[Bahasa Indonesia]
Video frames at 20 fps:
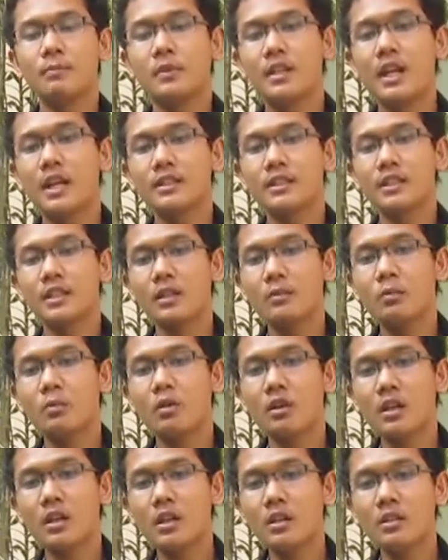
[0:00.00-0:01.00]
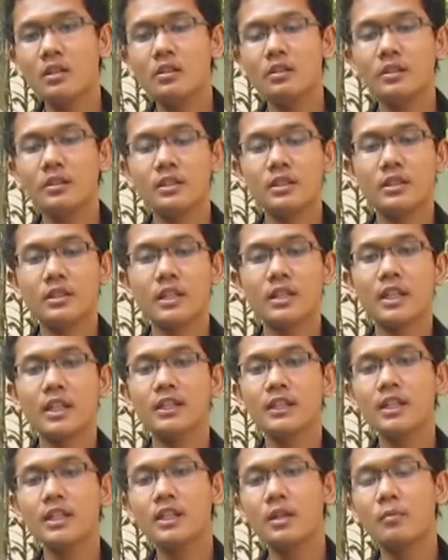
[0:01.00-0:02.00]
Berdasarkan moral yang
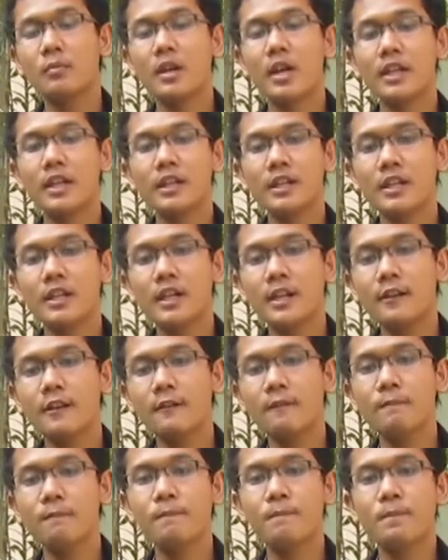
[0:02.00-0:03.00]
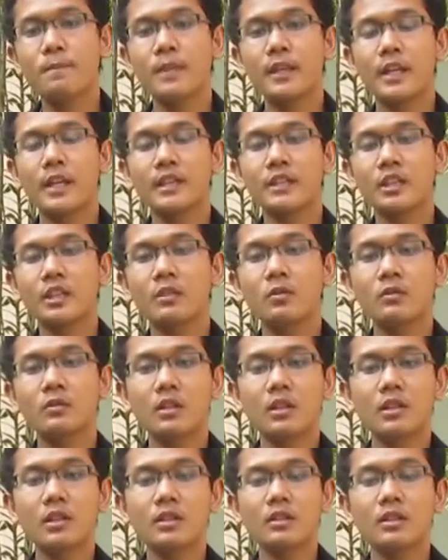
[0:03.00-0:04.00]
nantinya melahirkan
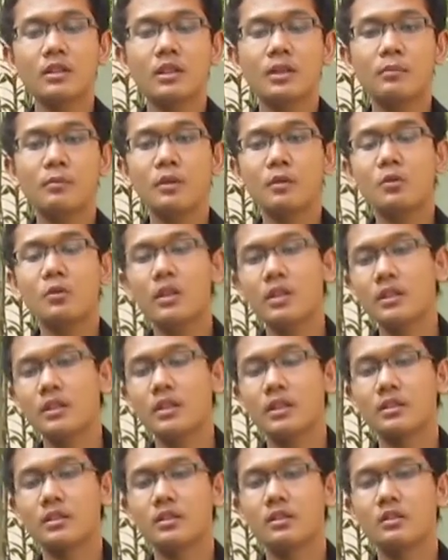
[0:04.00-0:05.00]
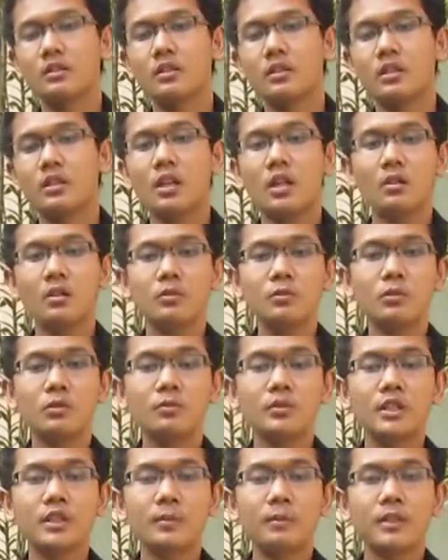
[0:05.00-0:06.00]
intelektual yang berkualitas. Nah,
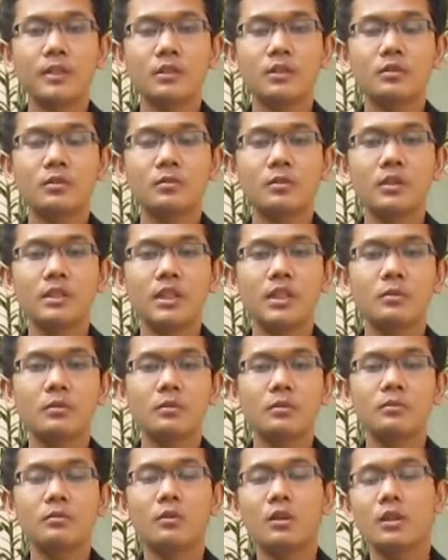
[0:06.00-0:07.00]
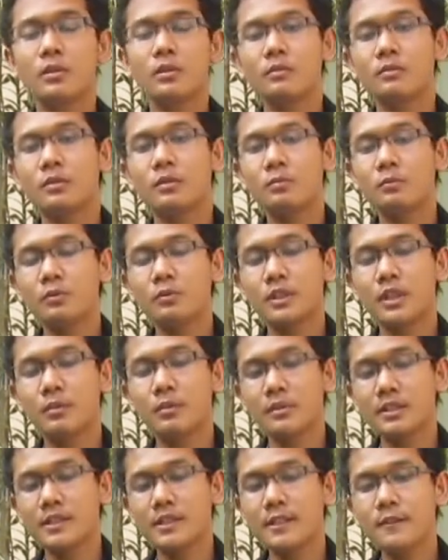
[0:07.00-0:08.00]
untuk mencapai itu semua saya
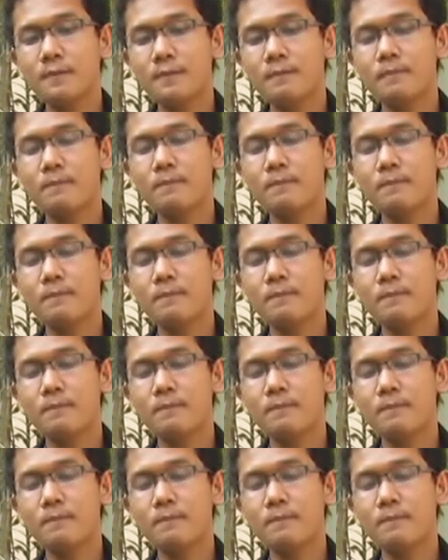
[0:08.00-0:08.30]
mempunyai misi.